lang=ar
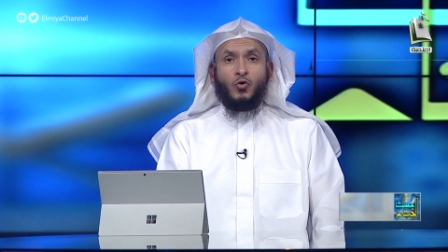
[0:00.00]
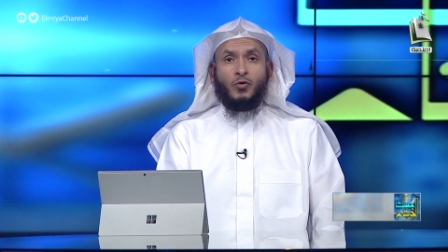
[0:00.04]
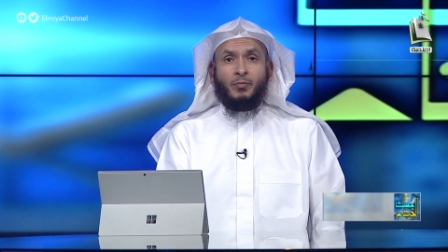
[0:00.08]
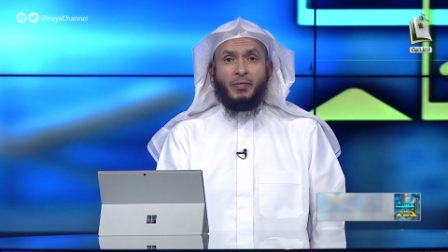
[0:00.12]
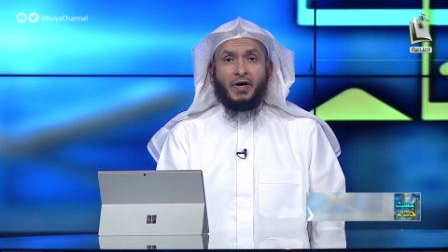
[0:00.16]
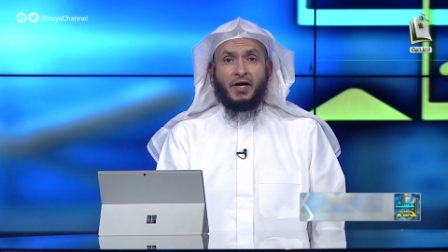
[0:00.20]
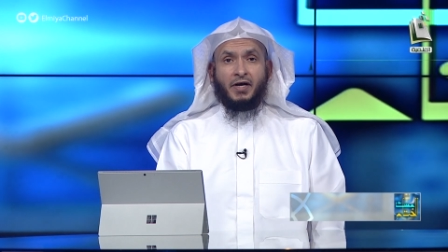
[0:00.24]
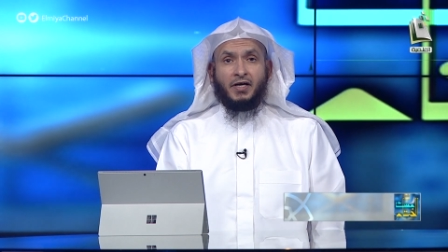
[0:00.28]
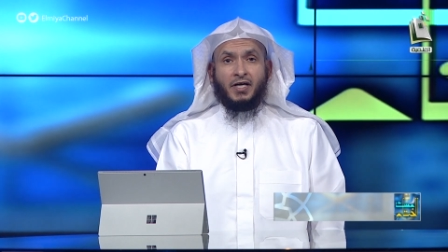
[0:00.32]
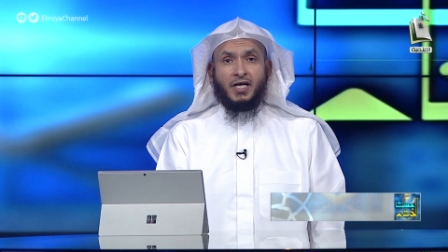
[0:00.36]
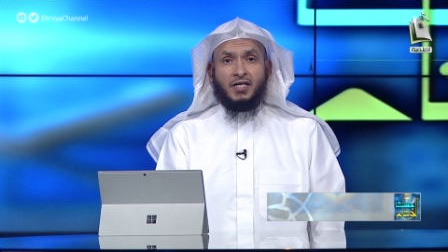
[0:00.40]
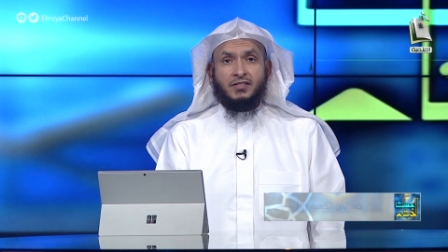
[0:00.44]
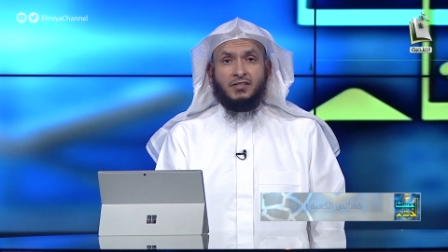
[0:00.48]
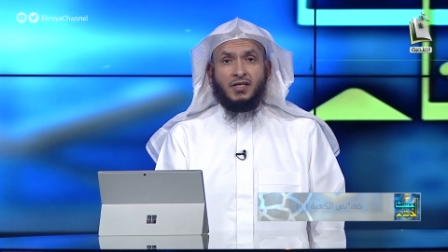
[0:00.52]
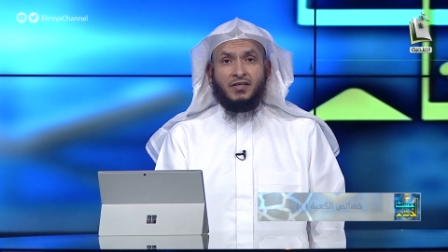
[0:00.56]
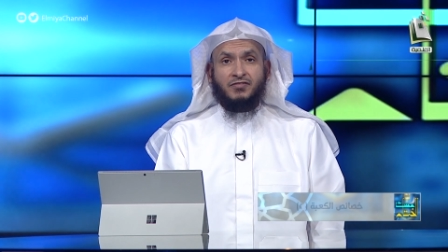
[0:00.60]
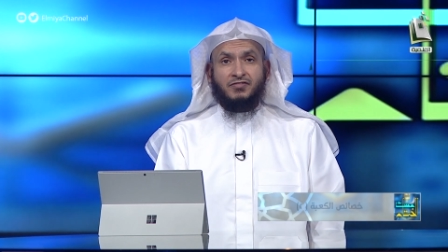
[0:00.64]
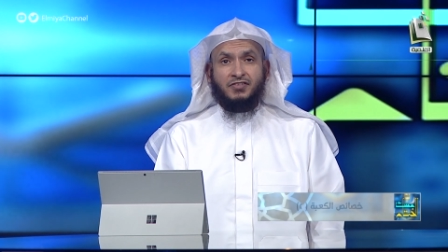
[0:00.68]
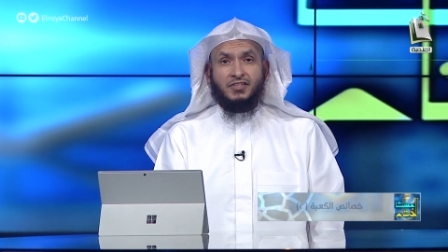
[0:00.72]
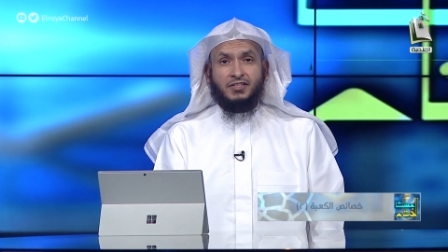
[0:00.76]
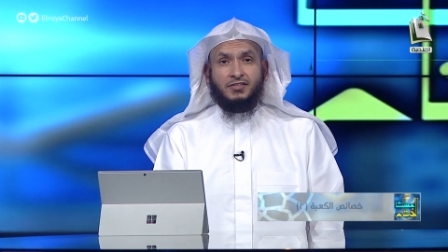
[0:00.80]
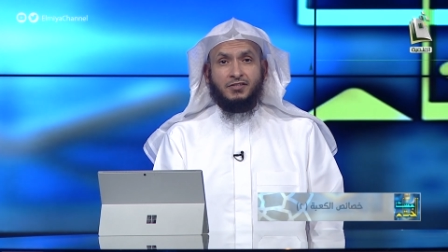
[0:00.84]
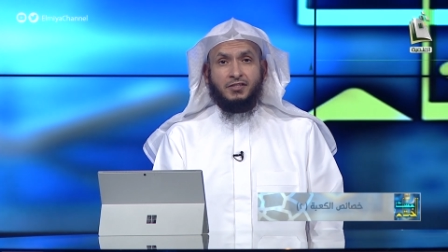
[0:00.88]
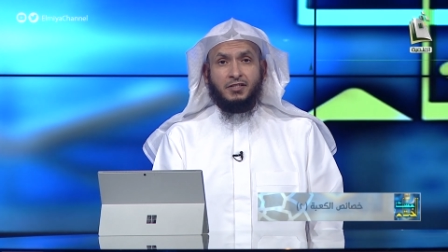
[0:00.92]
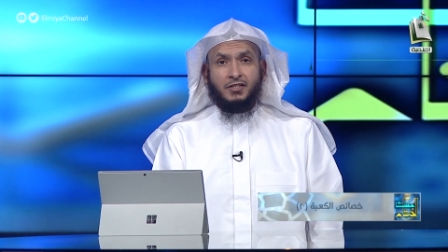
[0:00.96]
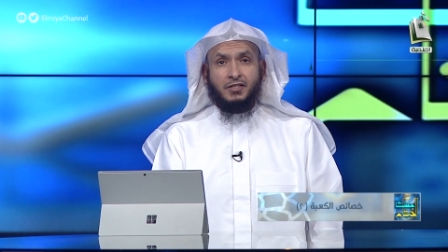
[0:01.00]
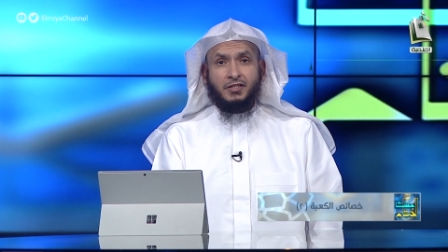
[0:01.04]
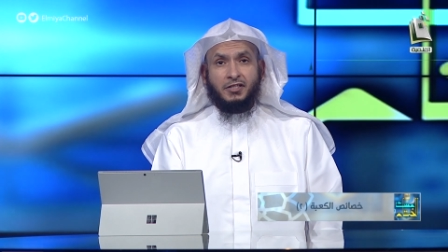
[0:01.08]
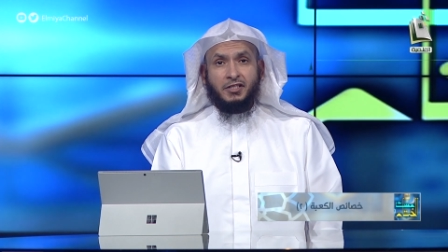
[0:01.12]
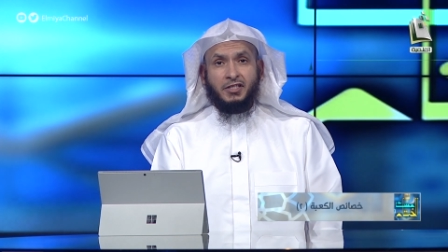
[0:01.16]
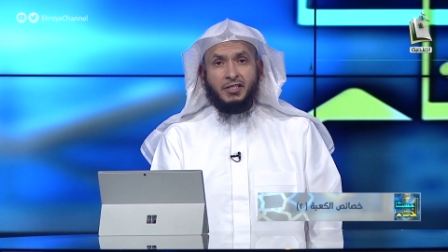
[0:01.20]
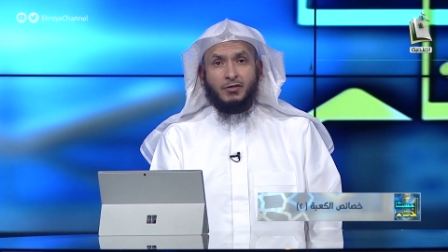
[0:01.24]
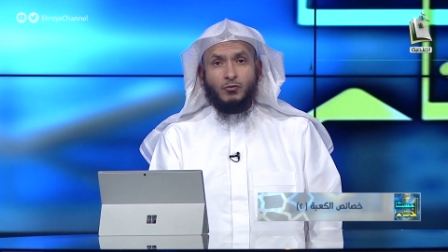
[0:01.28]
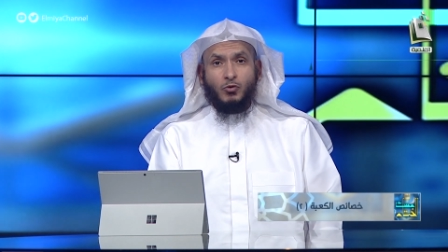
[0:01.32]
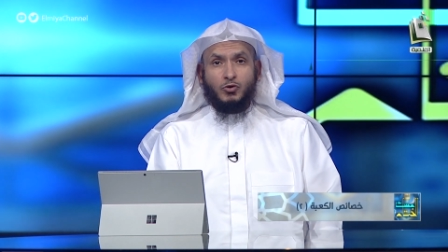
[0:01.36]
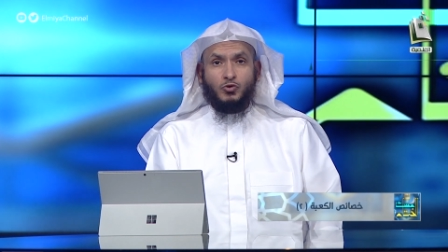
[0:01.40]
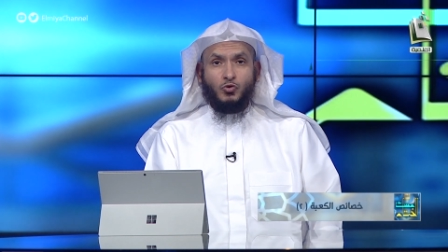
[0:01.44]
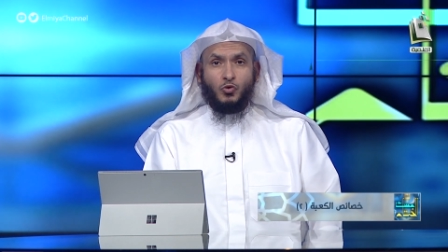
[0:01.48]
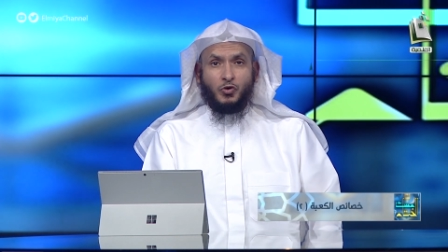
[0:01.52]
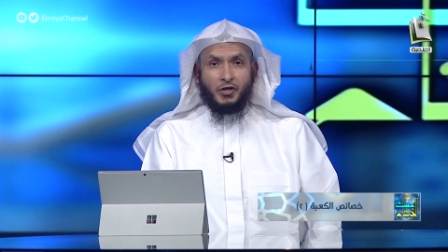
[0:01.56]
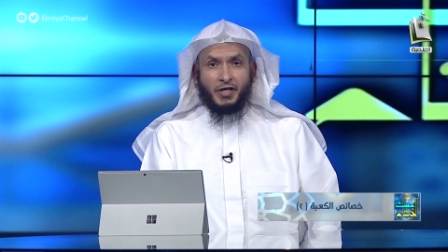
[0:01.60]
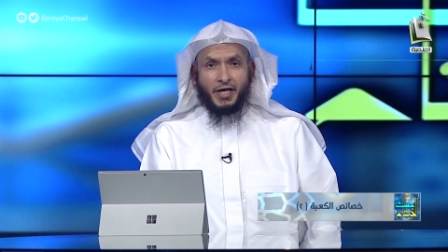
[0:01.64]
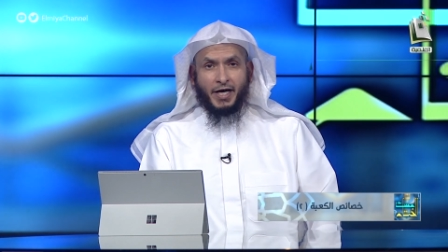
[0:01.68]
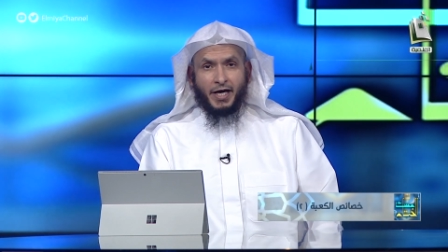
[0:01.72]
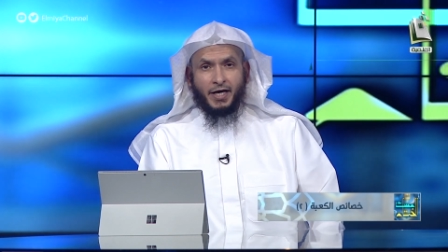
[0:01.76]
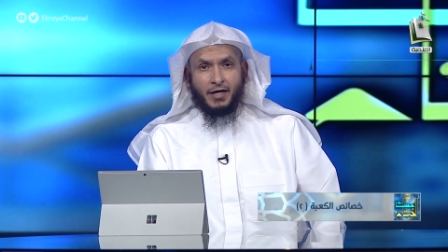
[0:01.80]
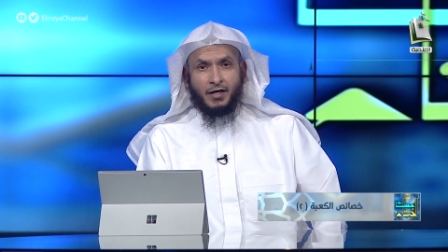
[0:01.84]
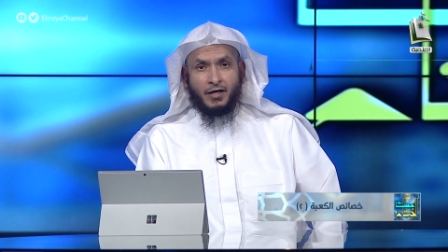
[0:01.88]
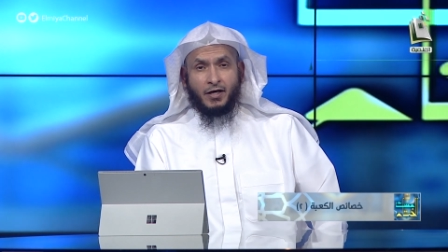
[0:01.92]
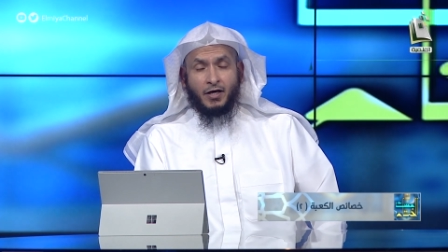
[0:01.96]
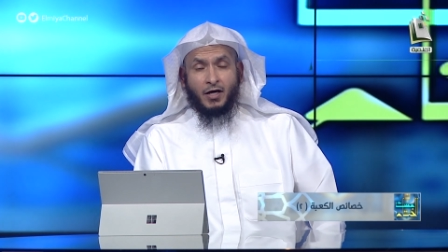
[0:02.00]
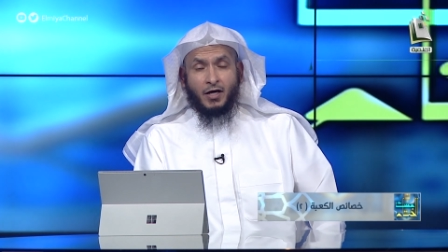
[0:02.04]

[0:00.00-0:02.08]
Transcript: البركه في دينه ودنياه